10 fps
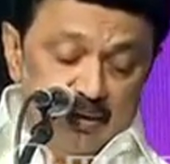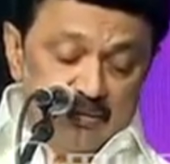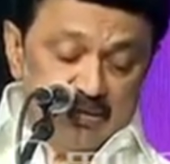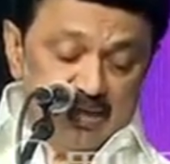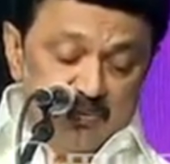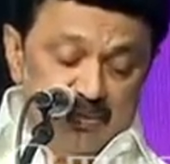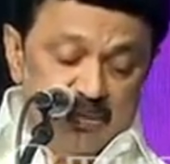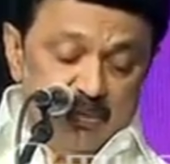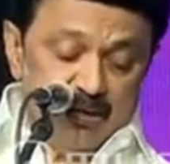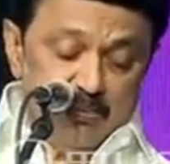அத்தகைய
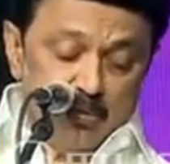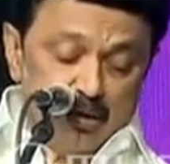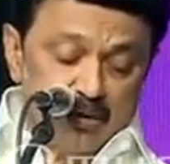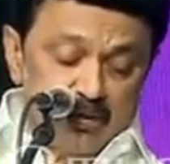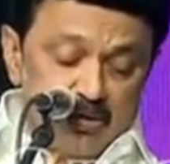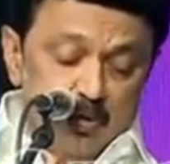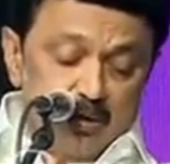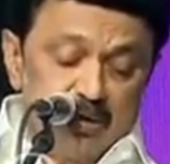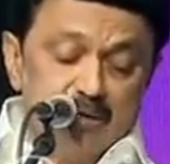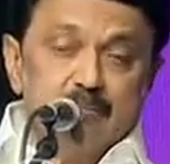மந்தமான பொருளாதார
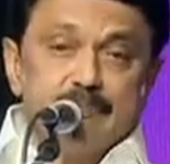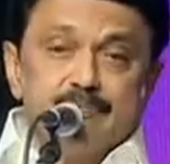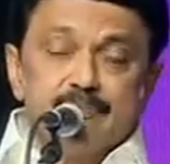சூழலிலும்